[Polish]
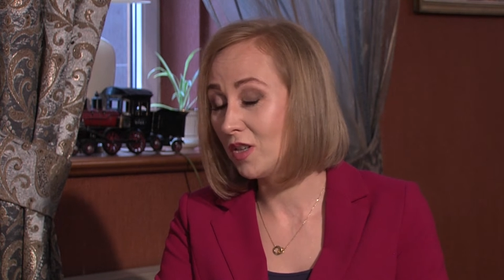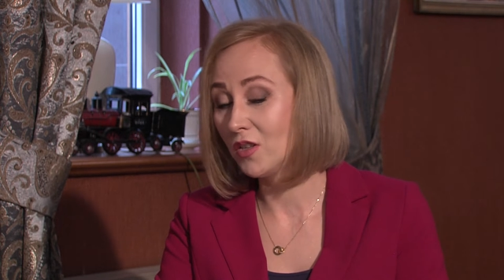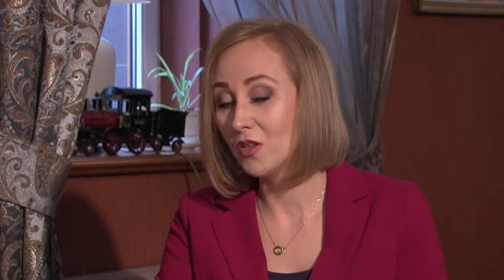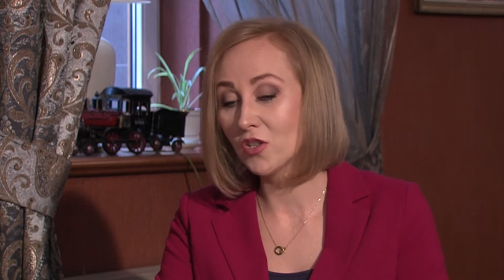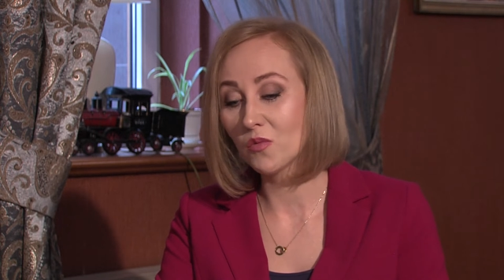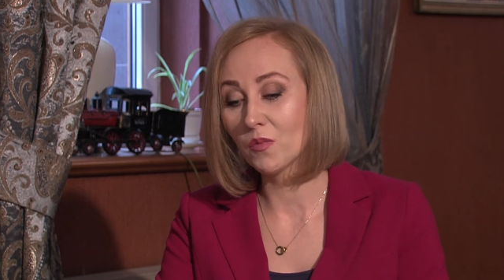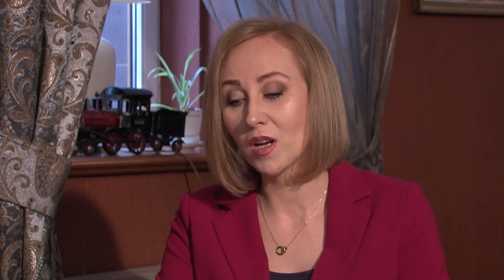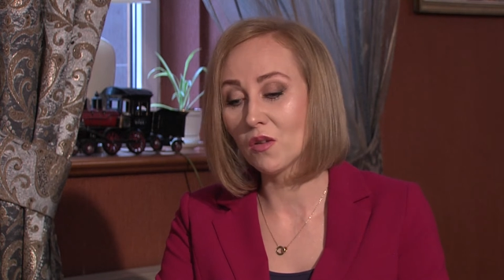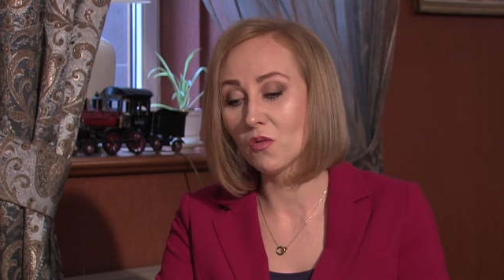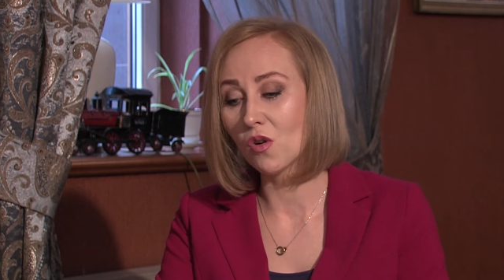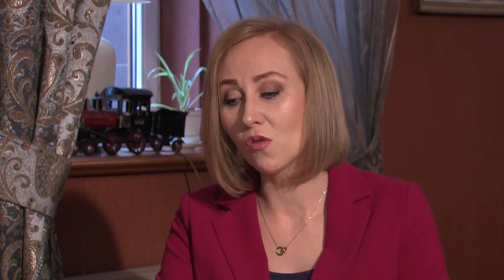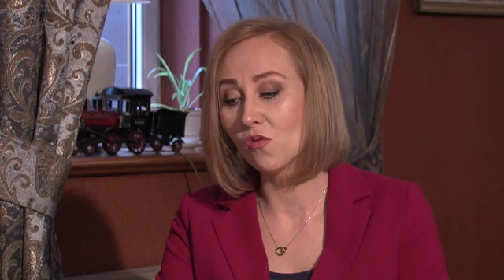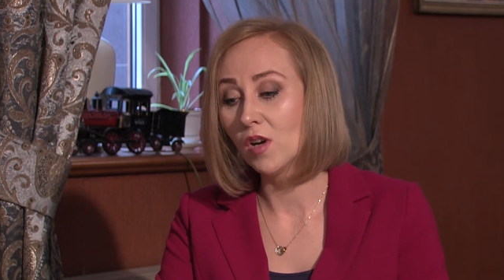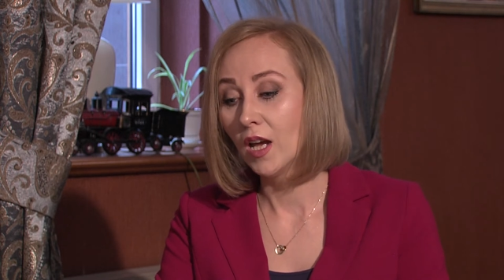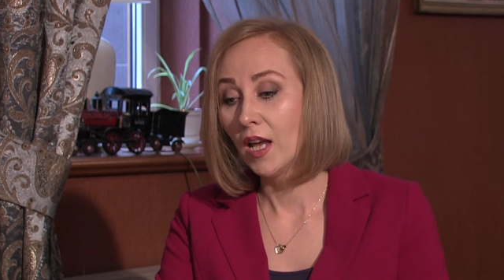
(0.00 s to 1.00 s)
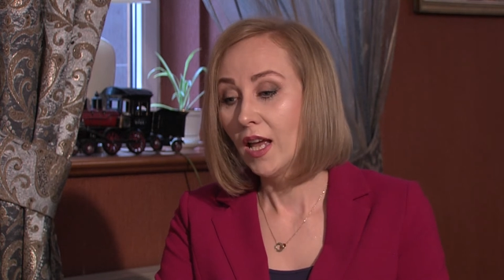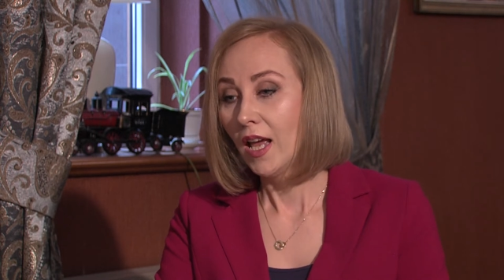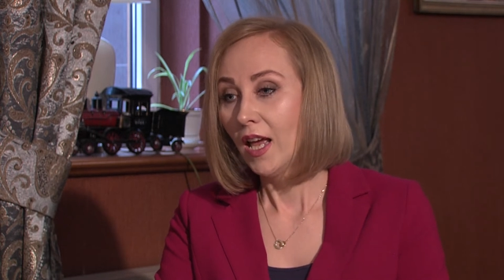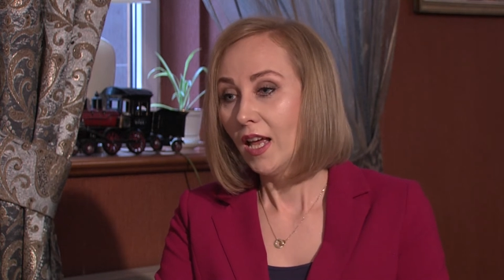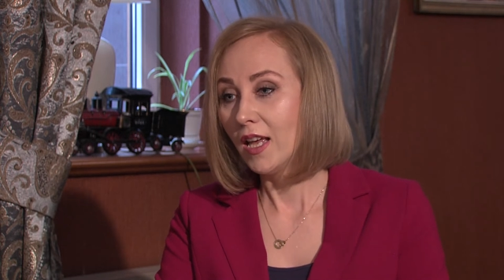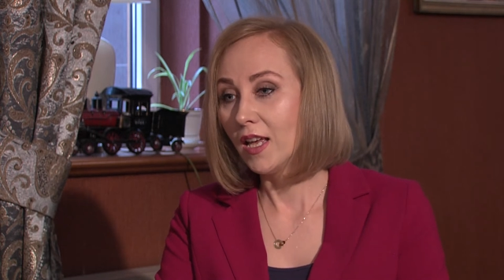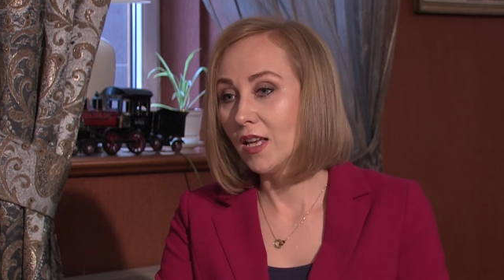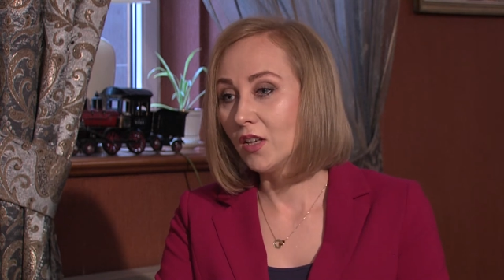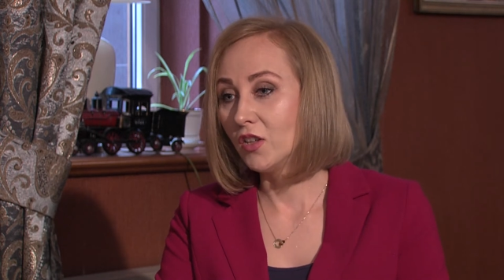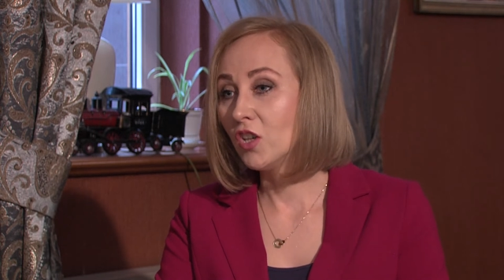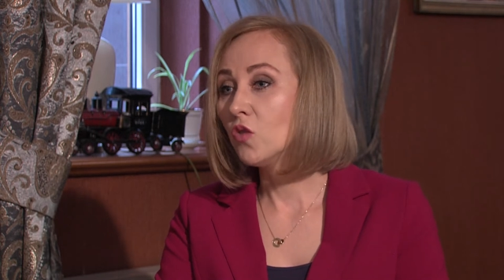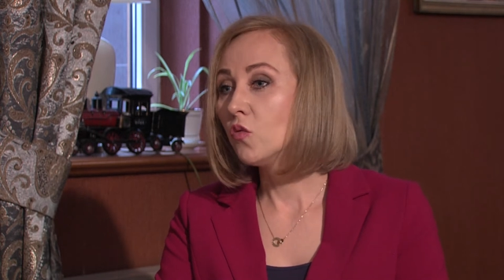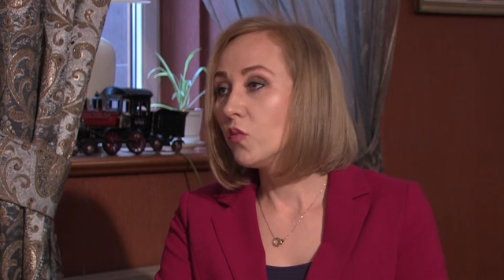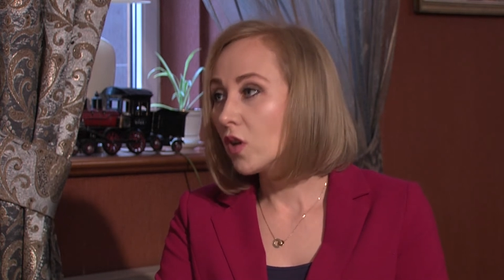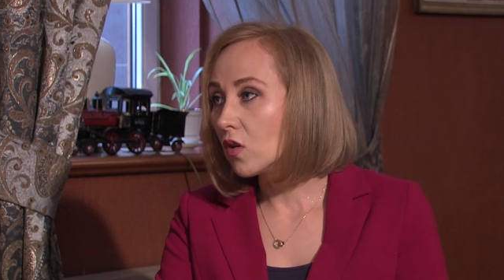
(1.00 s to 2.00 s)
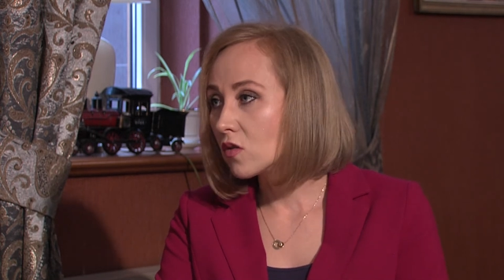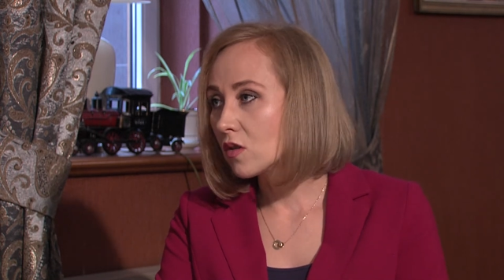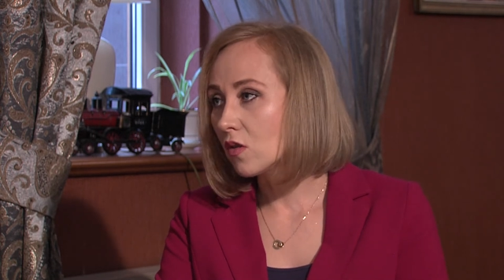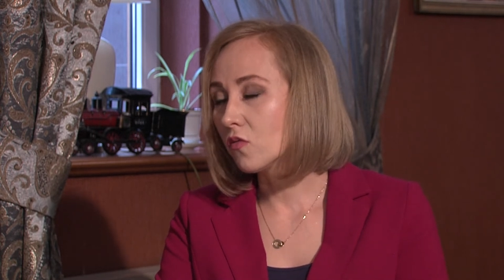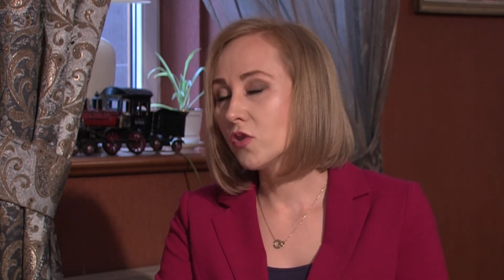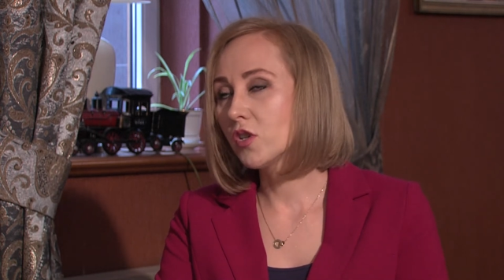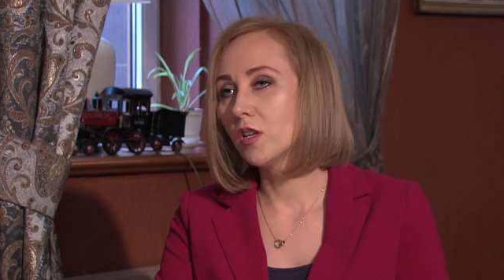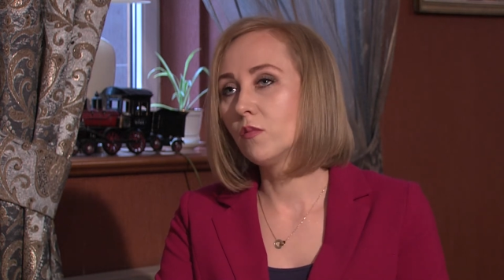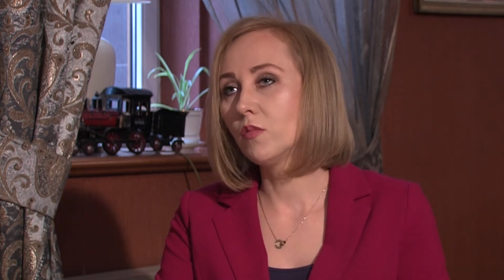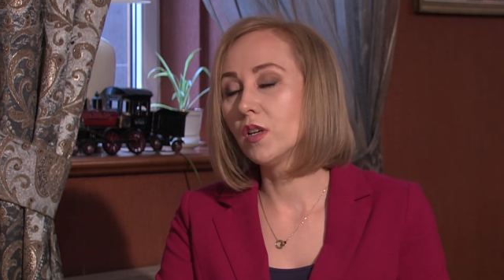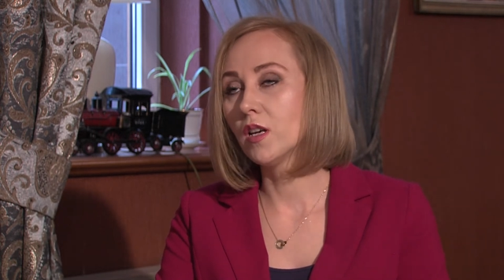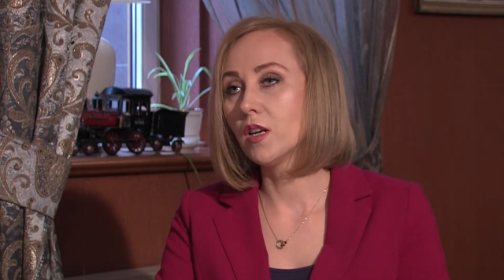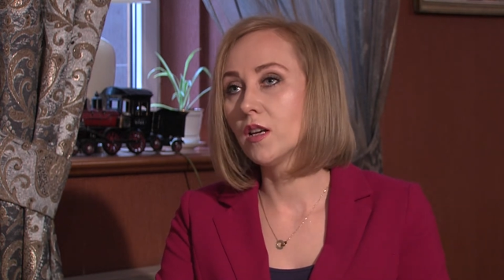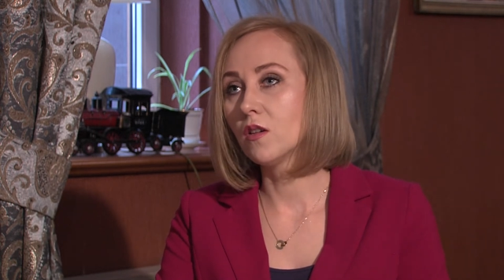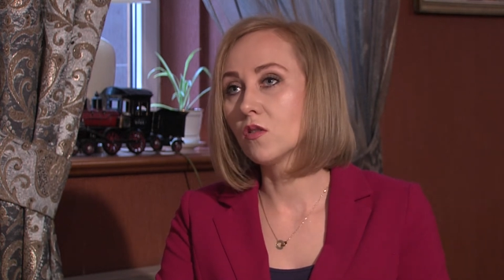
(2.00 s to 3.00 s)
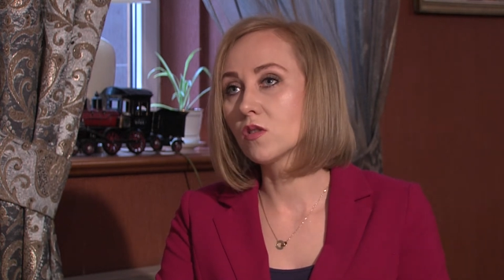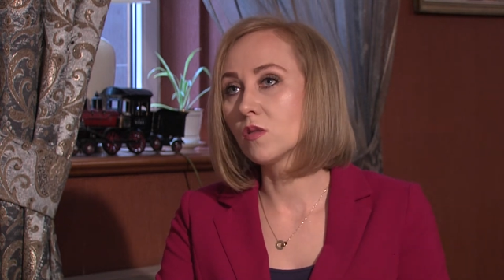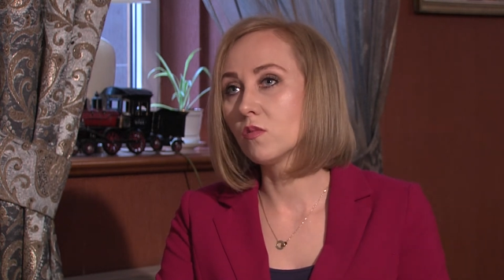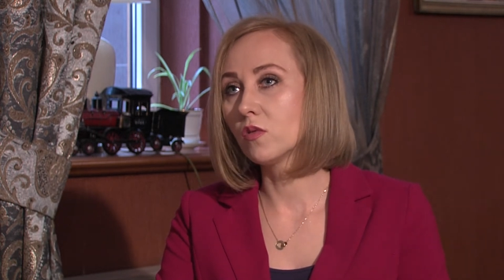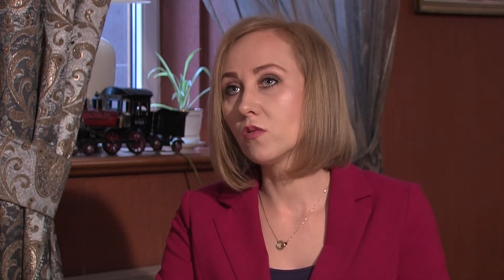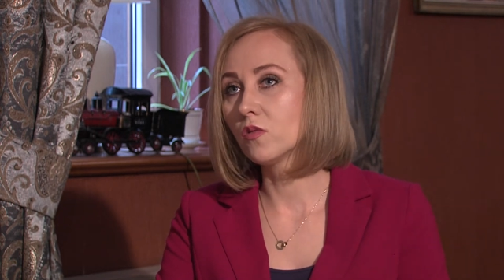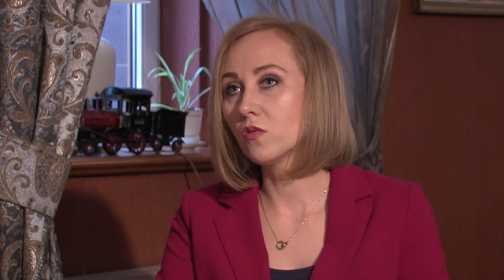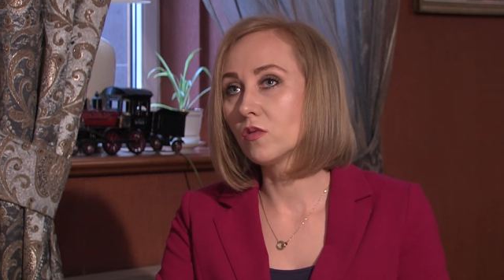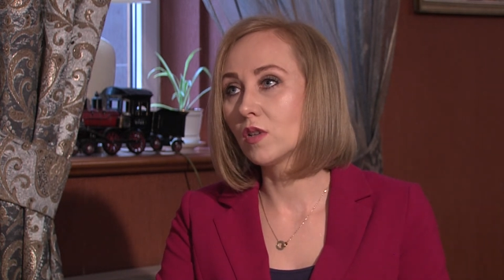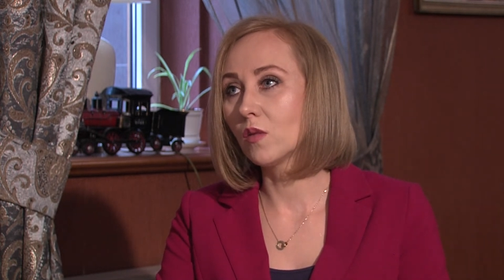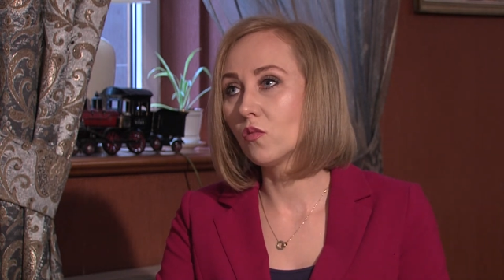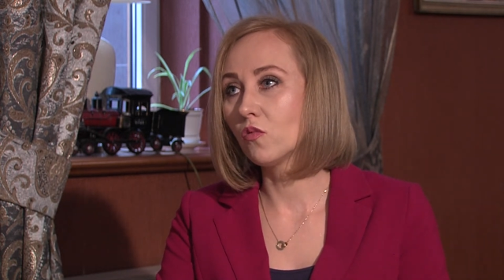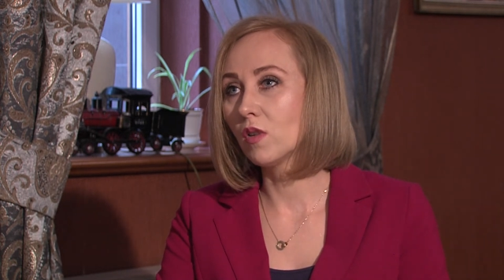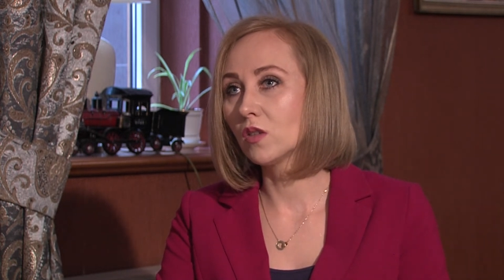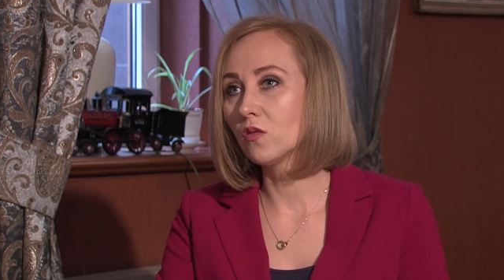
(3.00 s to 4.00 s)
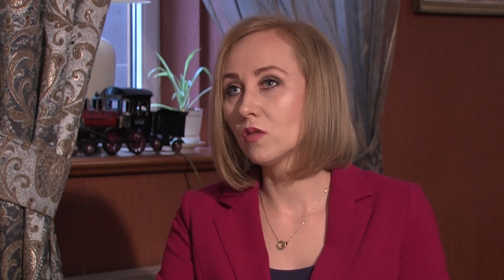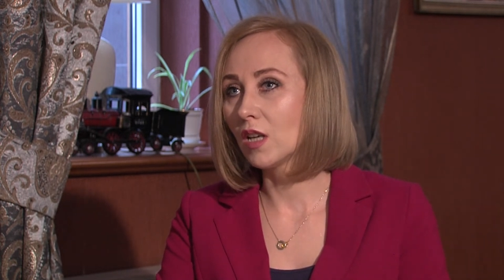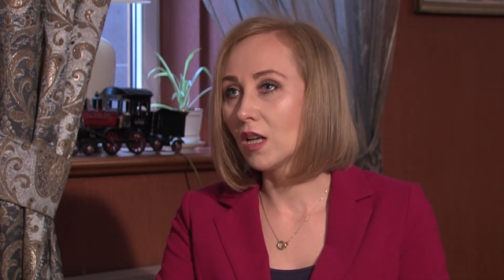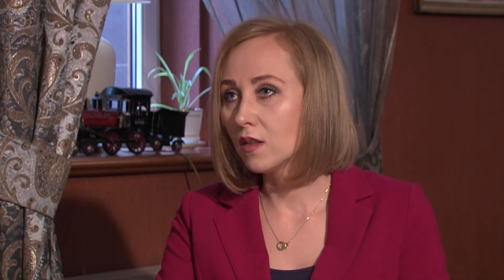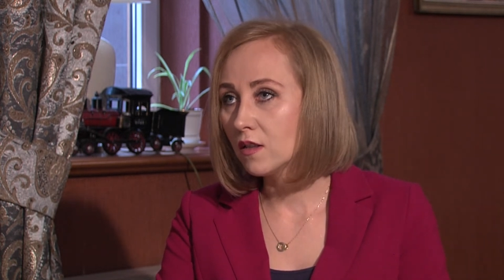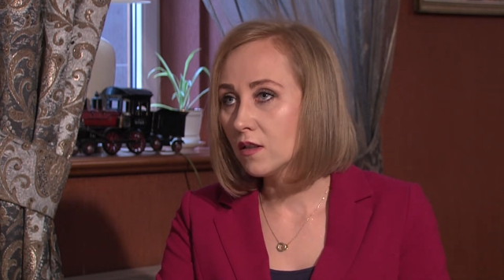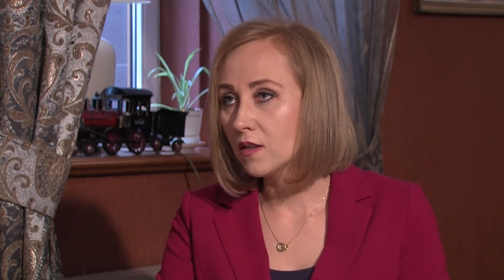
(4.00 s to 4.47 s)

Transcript: i mhm. nieśmiałą, e, nielubiącą siebie, osobą, która była totalnie